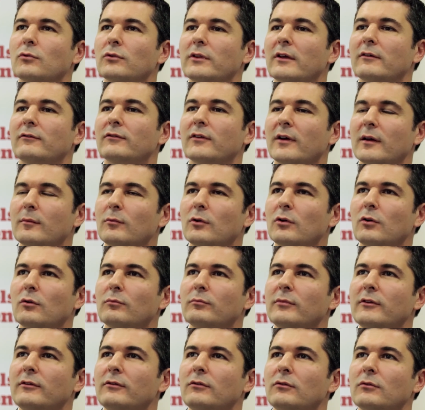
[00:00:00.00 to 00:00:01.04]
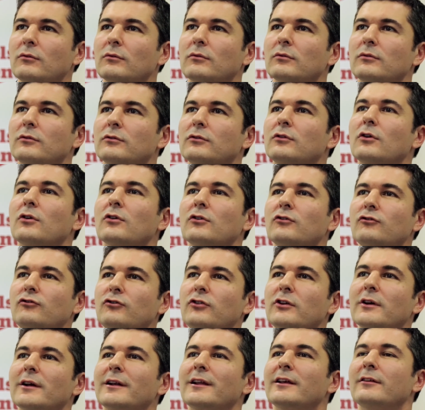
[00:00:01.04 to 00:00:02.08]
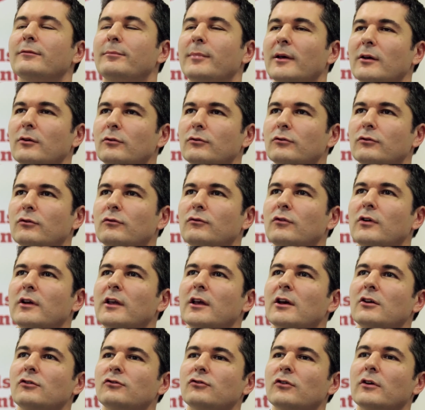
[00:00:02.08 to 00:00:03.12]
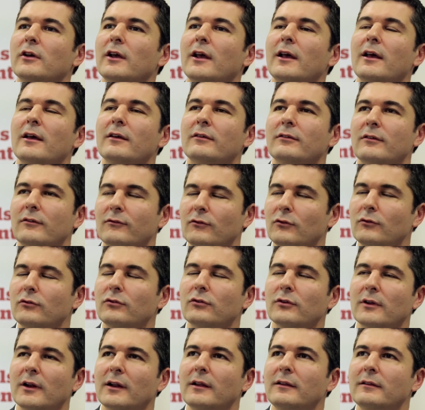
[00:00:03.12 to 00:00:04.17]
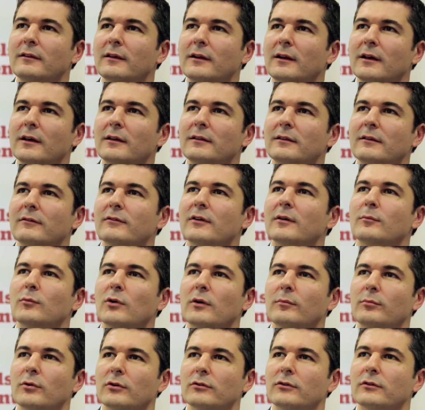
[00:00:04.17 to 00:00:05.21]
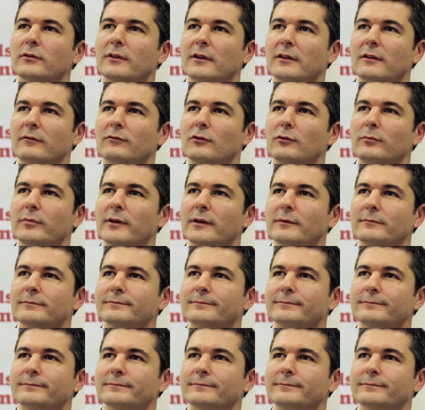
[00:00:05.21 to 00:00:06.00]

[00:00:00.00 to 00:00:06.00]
On a vraiment l'ambition d'enrichir l'expérience de voyage. Ces fonctionnalités-là étaient vraiment importantes à développer.